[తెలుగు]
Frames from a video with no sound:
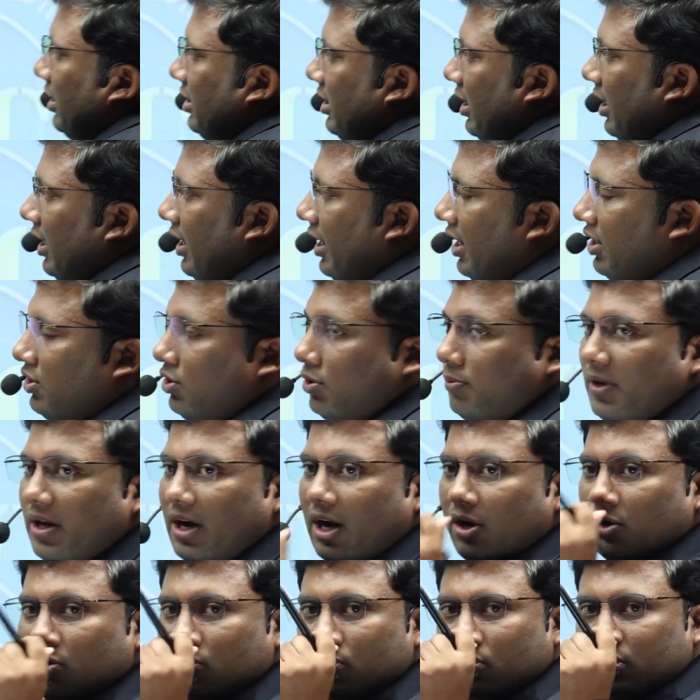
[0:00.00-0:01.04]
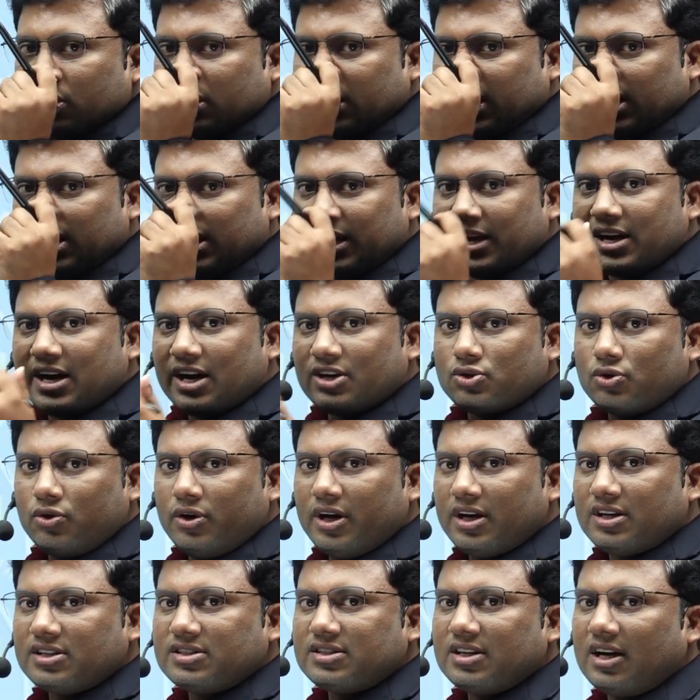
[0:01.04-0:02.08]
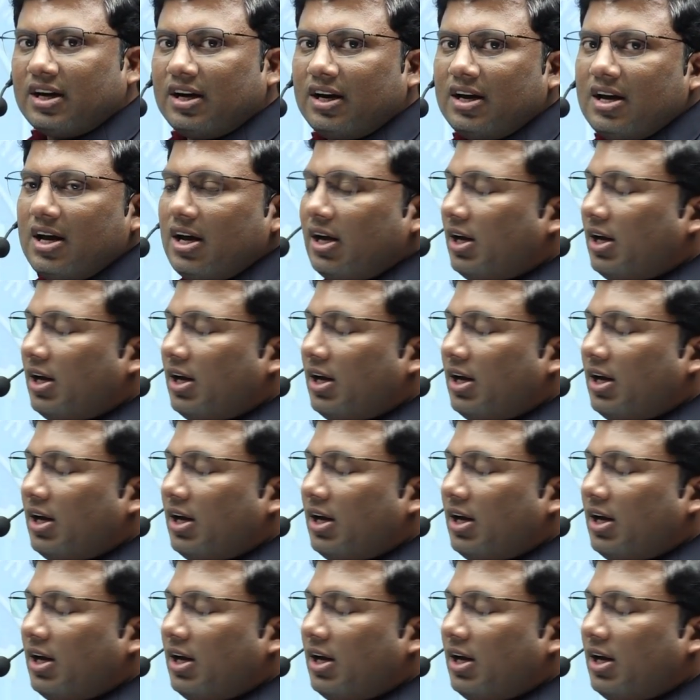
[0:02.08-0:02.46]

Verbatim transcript: ఇది లేదు మీరు అనుకుంటే ఇక్కడ చూడండి సార్